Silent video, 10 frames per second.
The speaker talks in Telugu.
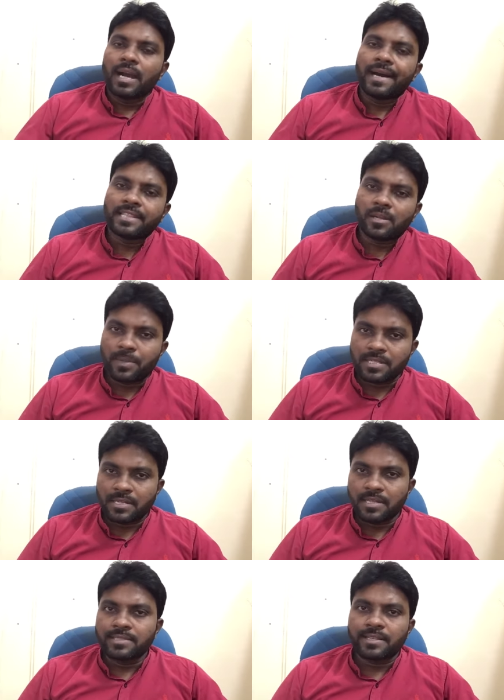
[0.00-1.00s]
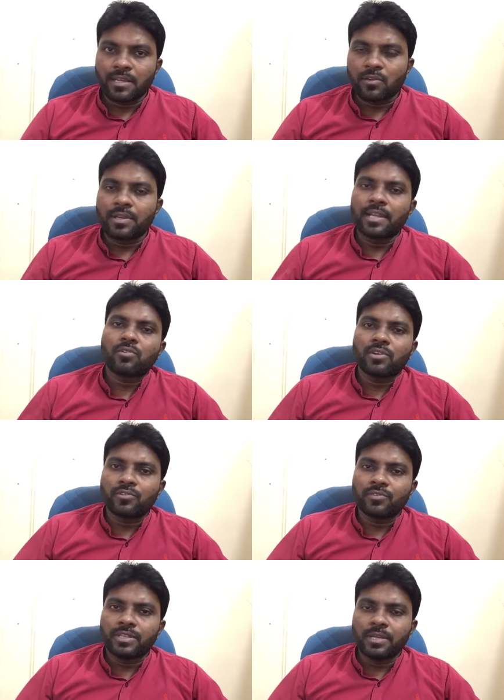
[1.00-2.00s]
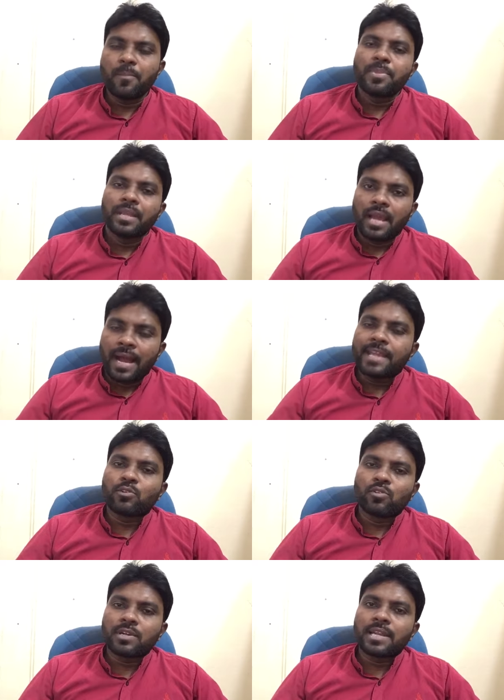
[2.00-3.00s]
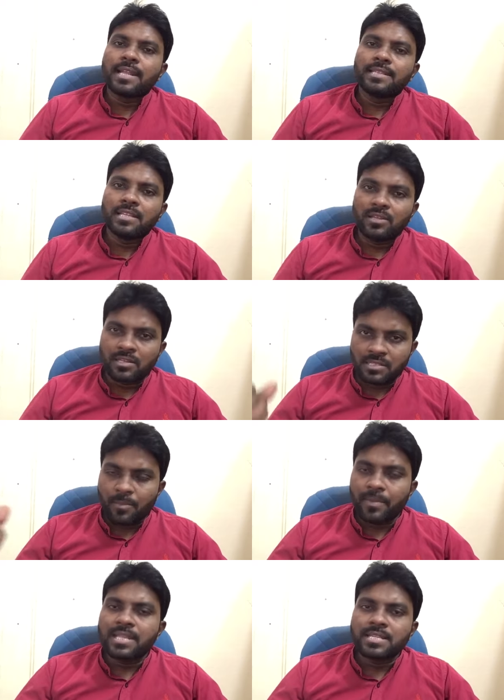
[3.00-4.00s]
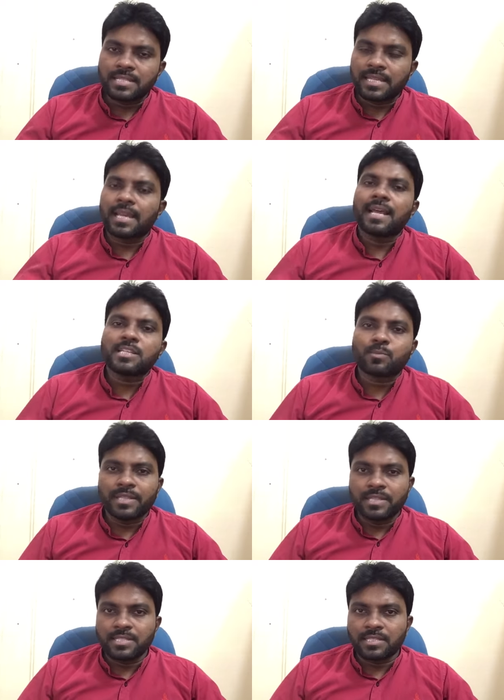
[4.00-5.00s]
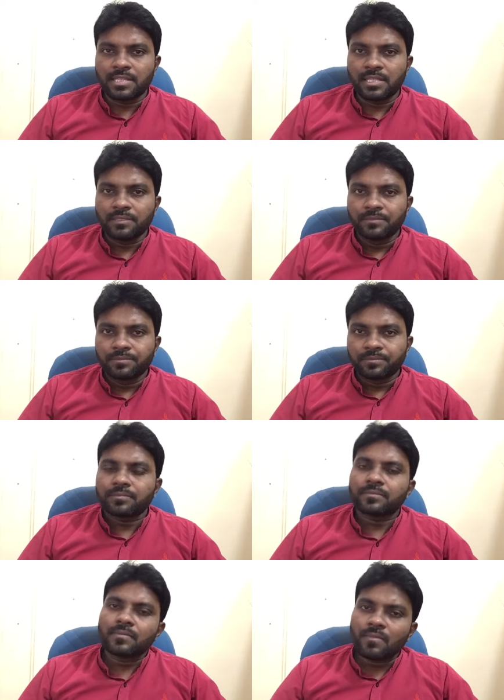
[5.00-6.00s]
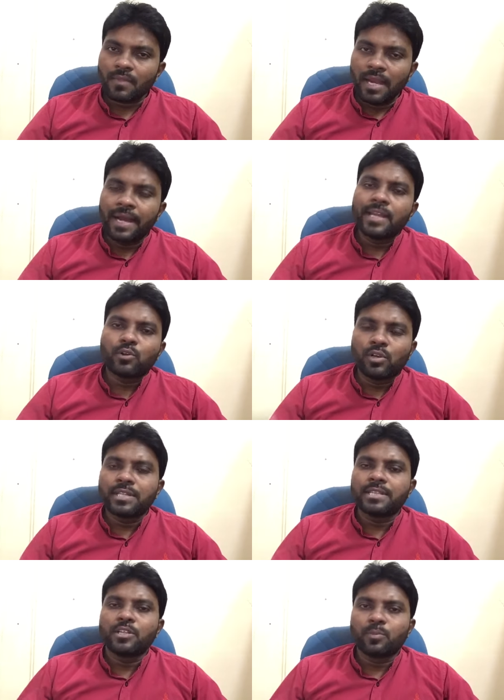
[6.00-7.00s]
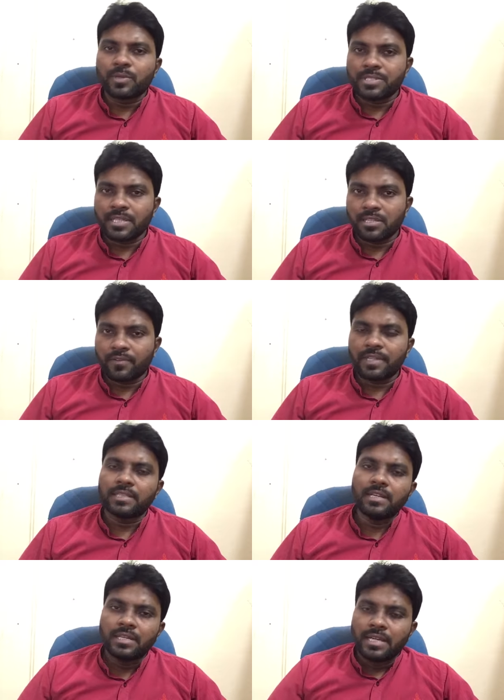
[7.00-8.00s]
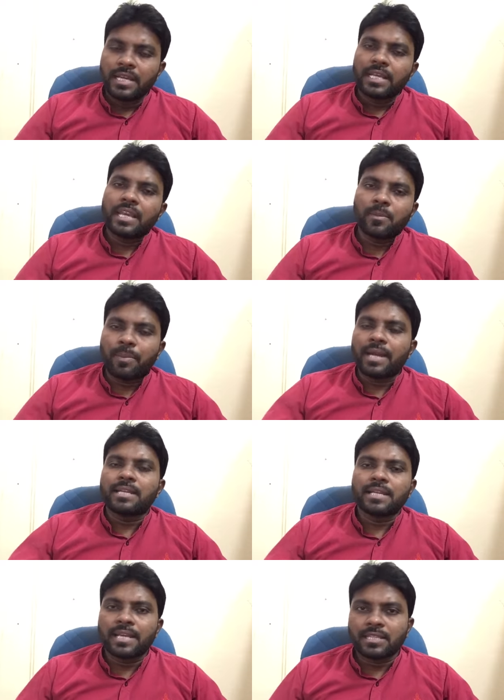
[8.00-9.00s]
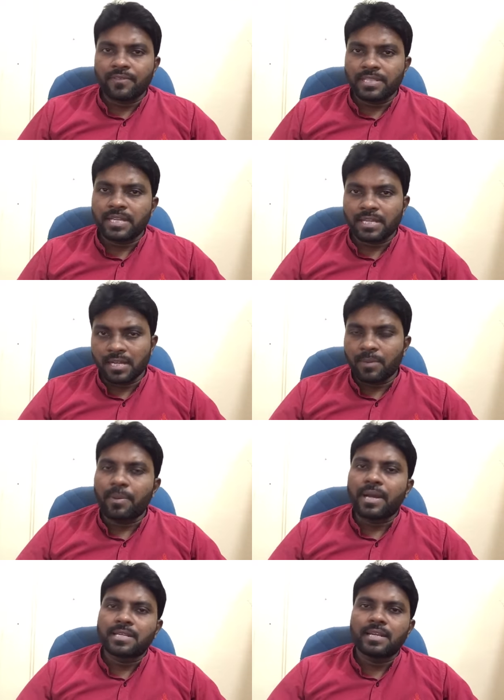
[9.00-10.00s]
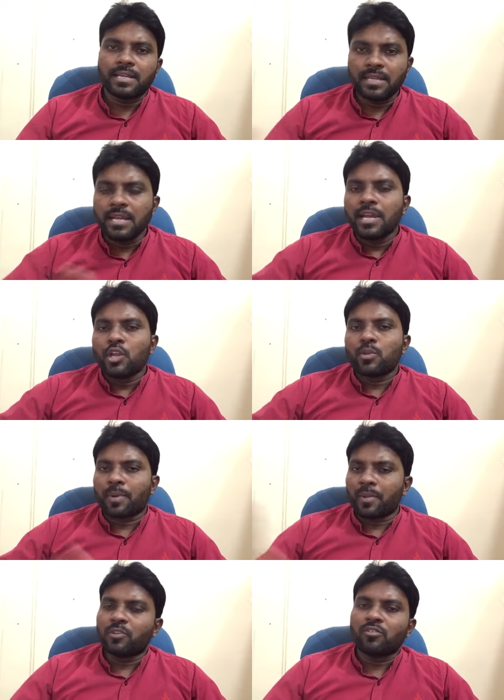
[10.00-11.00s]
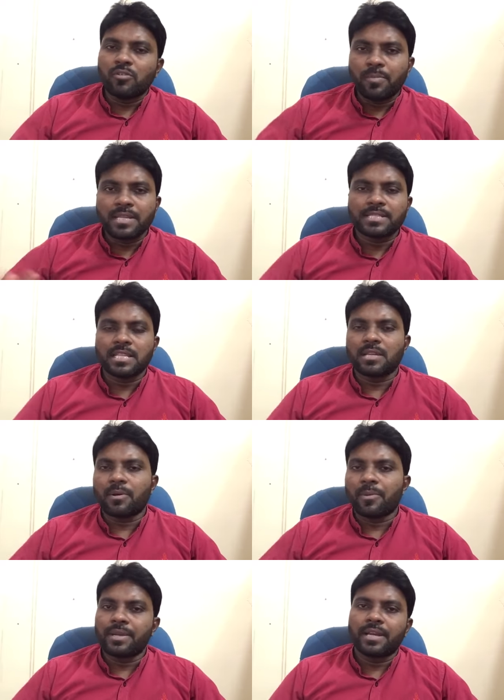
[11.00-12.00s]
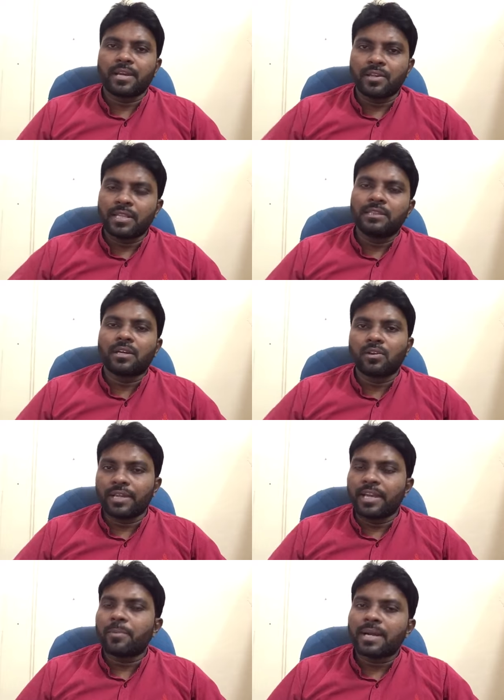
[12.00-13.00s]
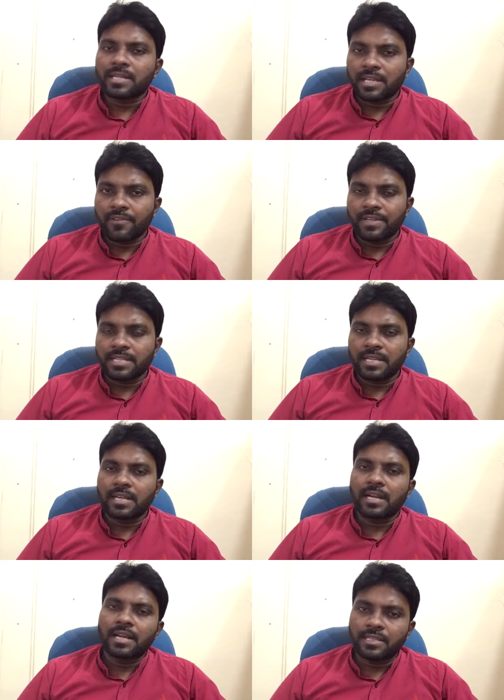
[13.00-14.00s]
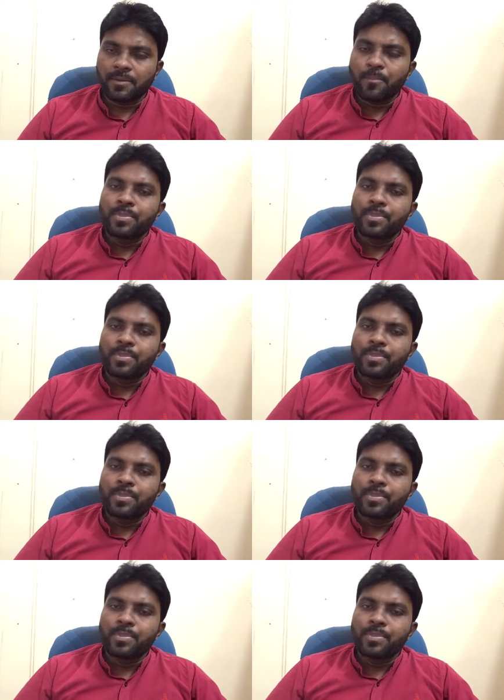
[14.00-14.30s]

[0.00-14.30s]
ఆంధ్రప్రదేశ్ రాజకీయాల్లో నెలకొని ఉంది హైకోర్టు అనేది దీనికి సంబంధించి ఎలా స్పందిస్తుంది హైకోర్టు తీర్పు వచ్చిన తర్వాత ఏ పార్టీకి అయితే వ్యతిరేకంగా పార్టీ అంటే ఇటు ప్రభుత్వం ప్లస్ చంద్రబాబు నాయుడు గారు ఇద్దరిలో ఏ పార్టీకి వ్యతిరేకంగా అయితే